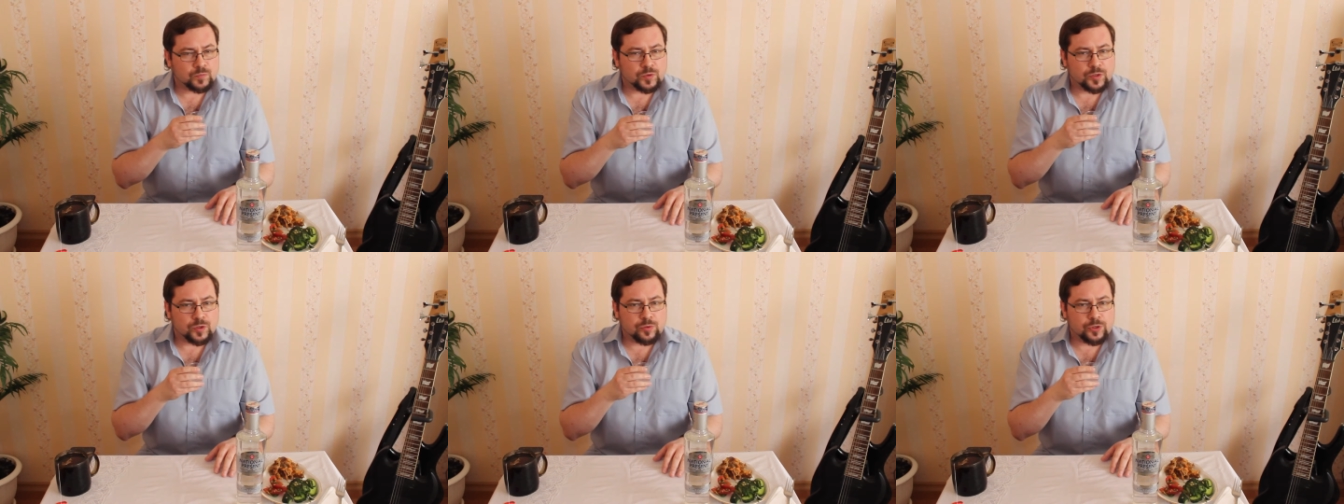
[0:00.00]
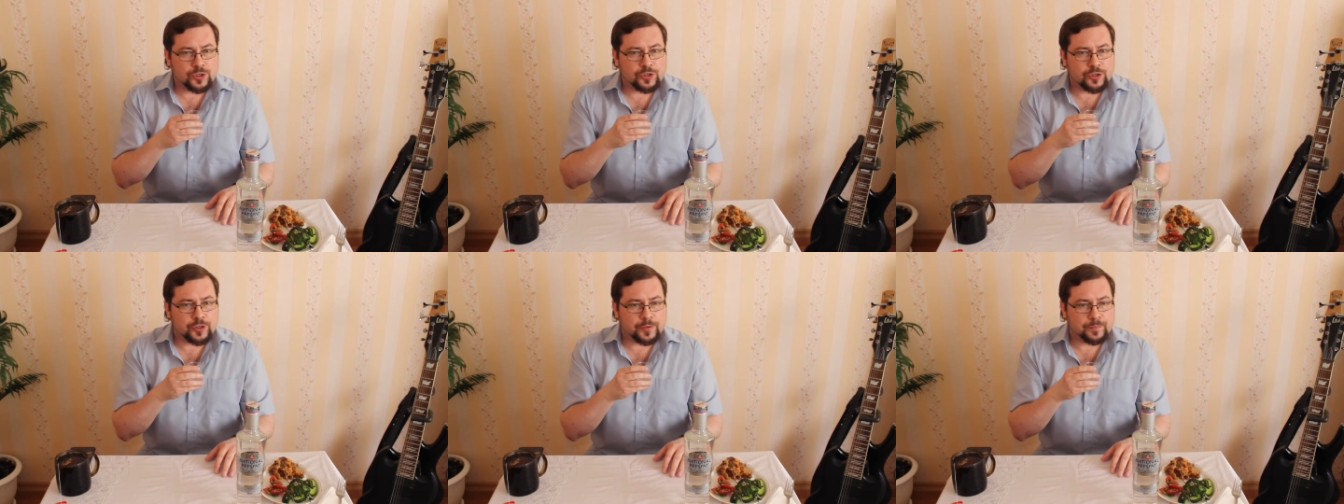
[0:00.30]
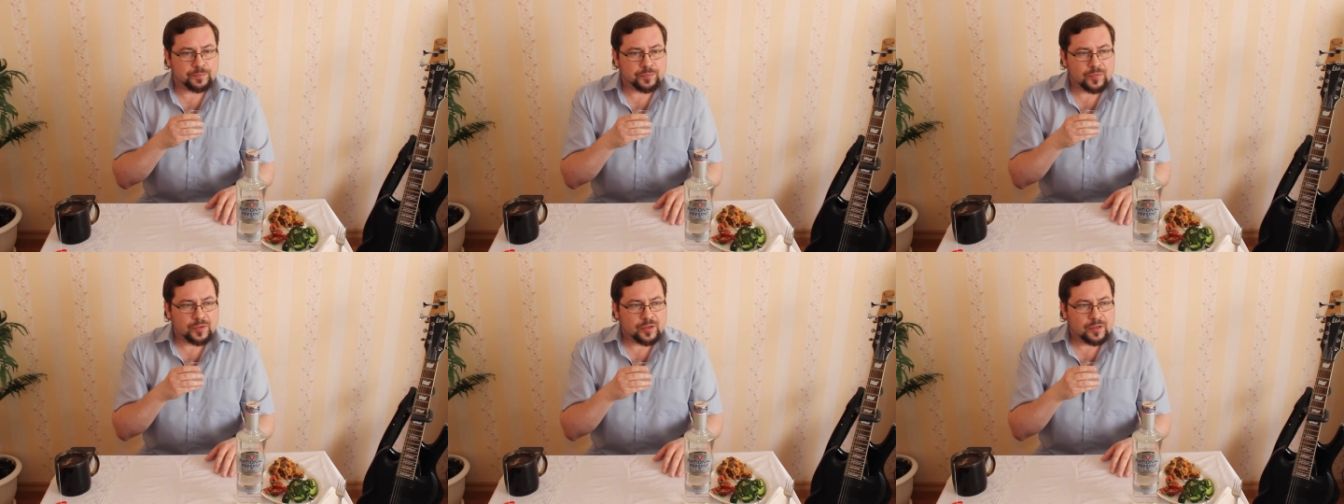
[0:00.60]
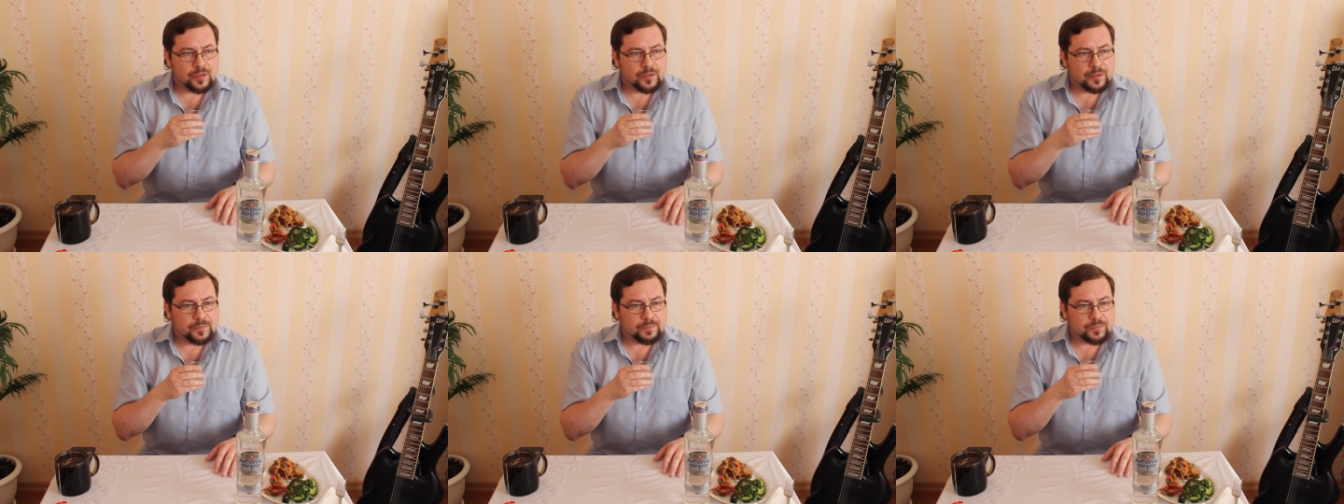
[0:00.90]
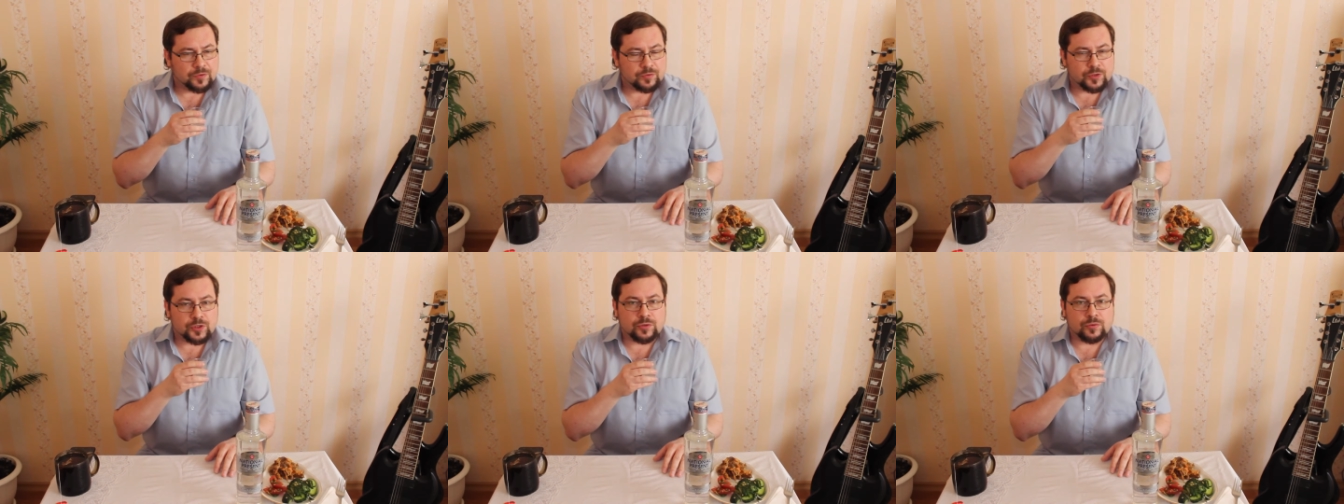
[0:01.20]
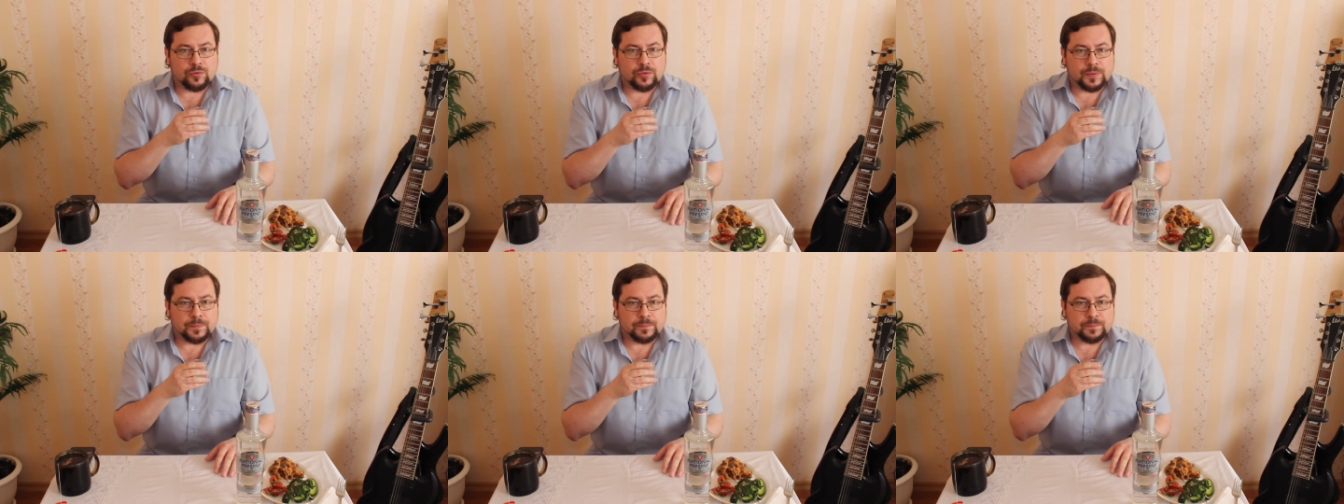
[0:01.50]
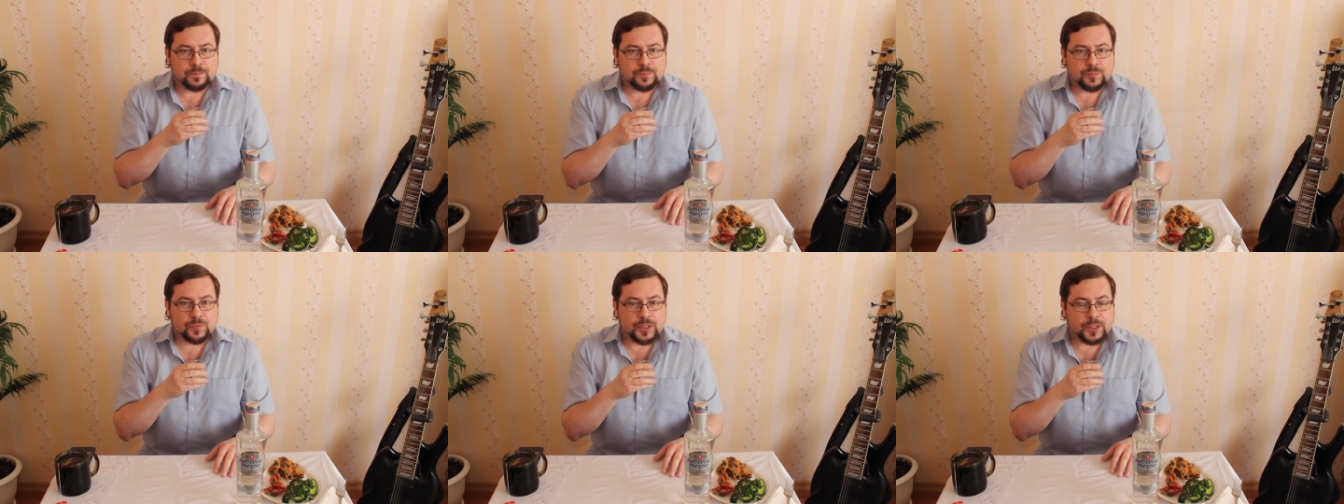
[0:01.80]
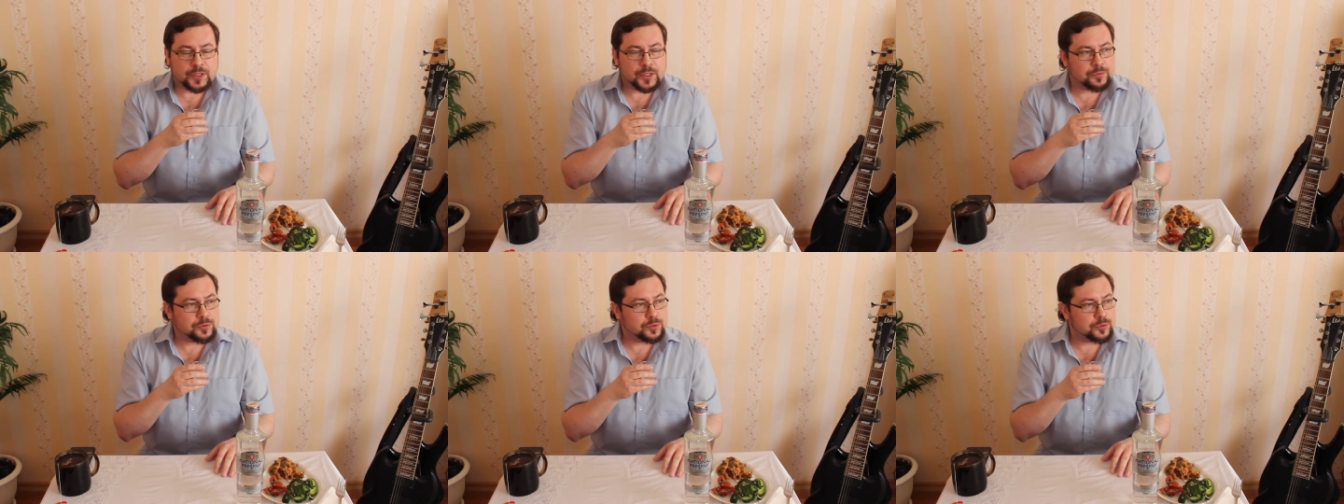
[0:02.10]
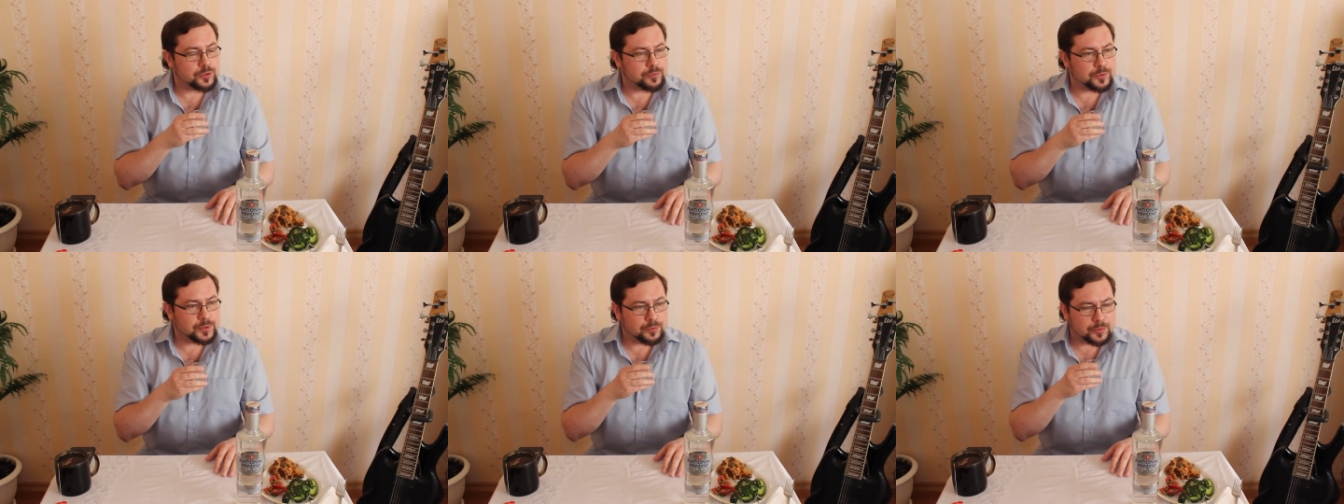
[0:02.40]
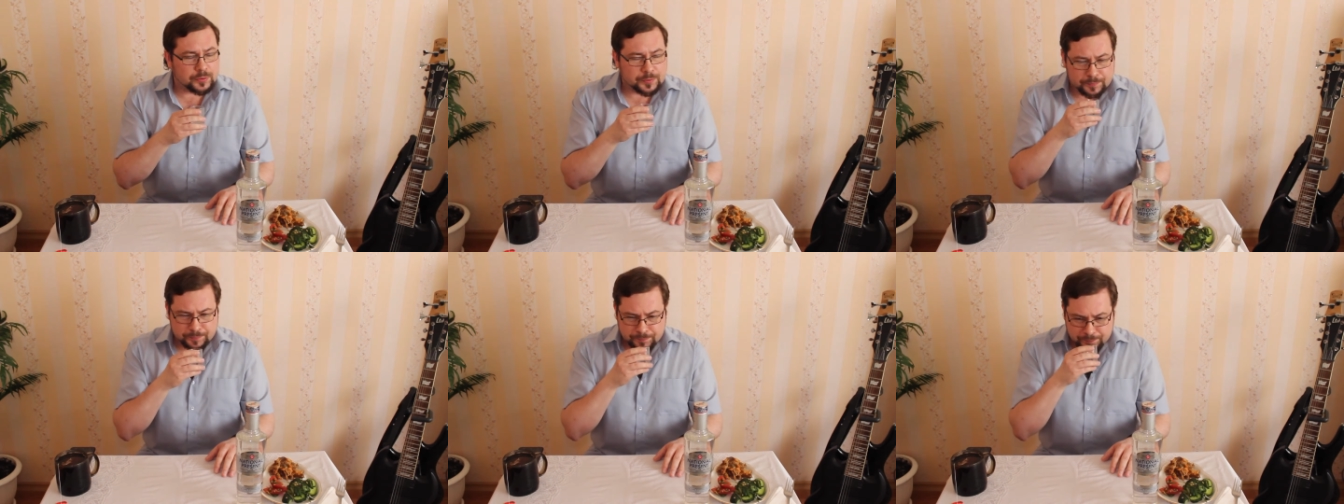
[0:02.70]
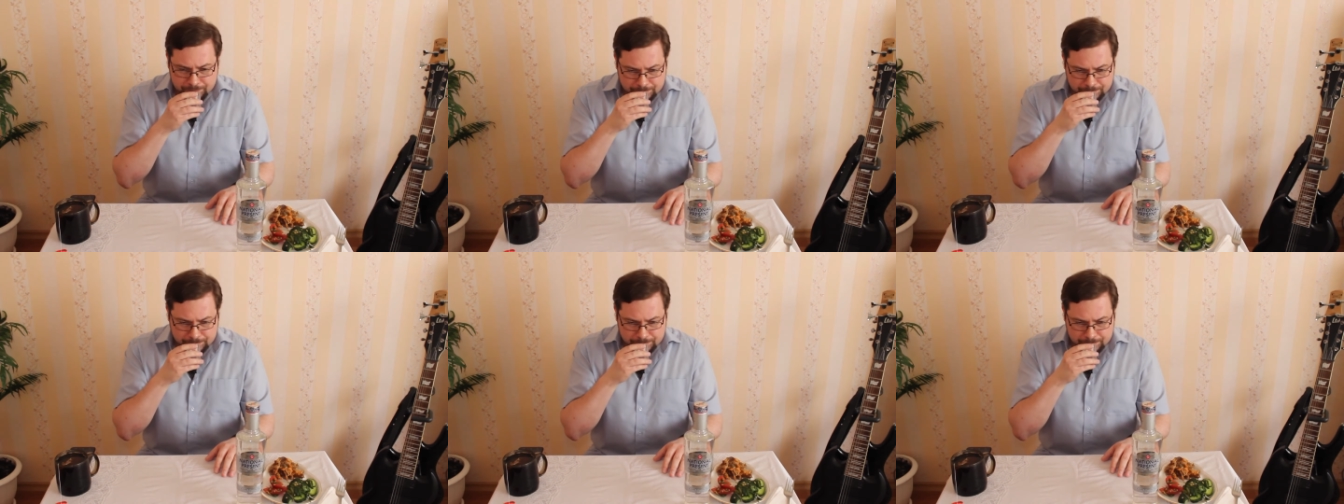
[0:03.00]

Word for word: роще весной, когда все цветет.